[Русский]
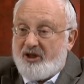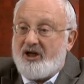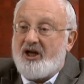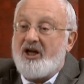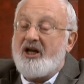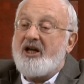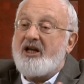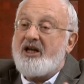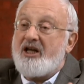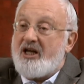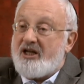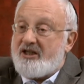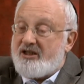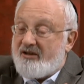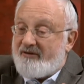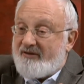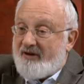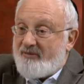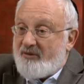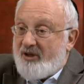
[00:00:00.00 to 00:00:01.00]
мир. И
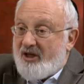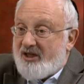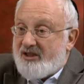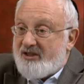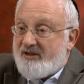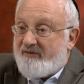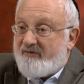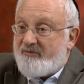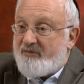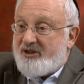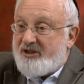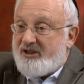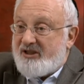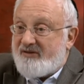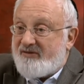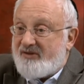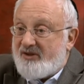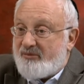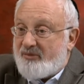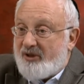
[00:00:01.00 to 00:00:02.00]
эти два мира
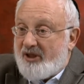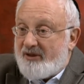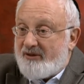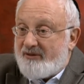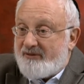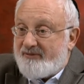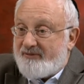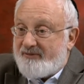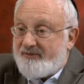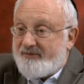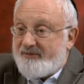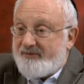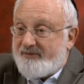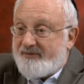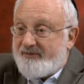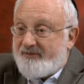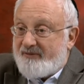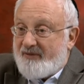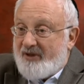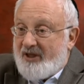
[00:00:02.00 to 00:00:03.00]
совместить в себе.
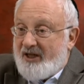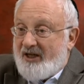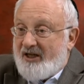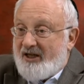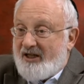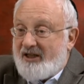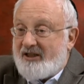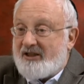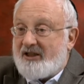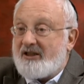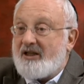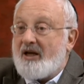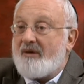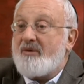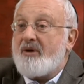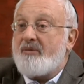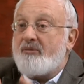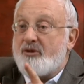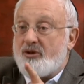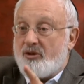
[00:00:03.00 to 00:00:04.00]
И
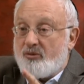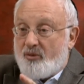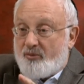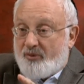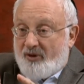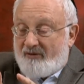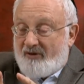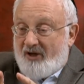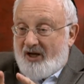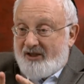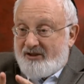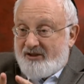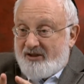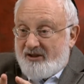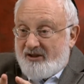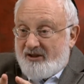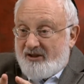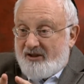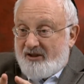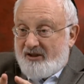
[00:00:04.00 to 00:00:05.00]
тогда мы будем
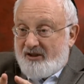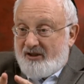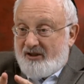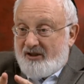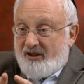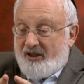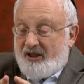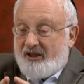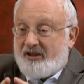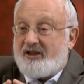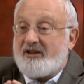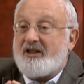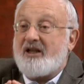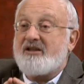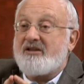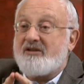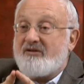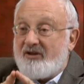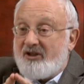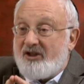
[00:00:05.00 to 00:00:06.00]
управлять. И
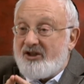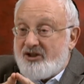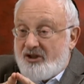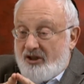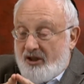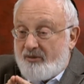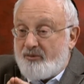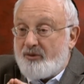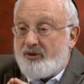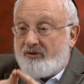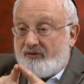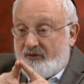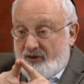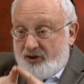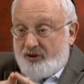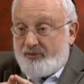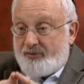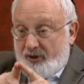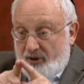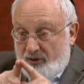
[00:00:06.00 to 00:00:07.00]
тогда действительно человек будет
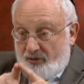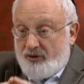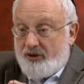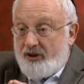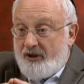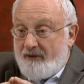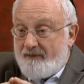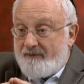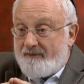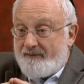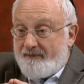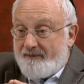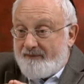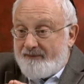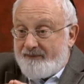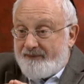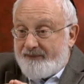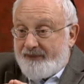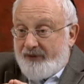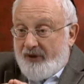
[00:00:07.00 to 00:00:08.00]
выше природы,
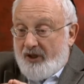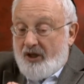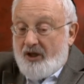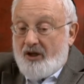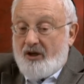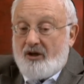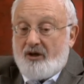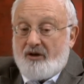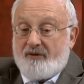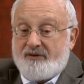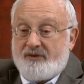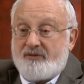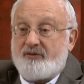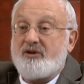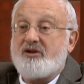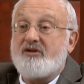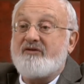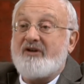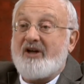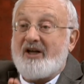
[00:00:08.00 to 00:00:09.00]
в
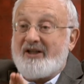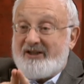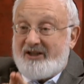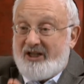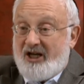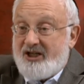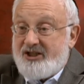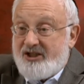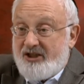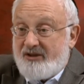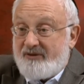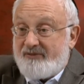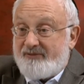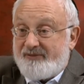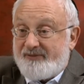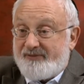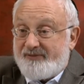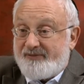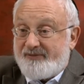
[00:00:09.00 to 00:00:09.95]
свойстве отдачи,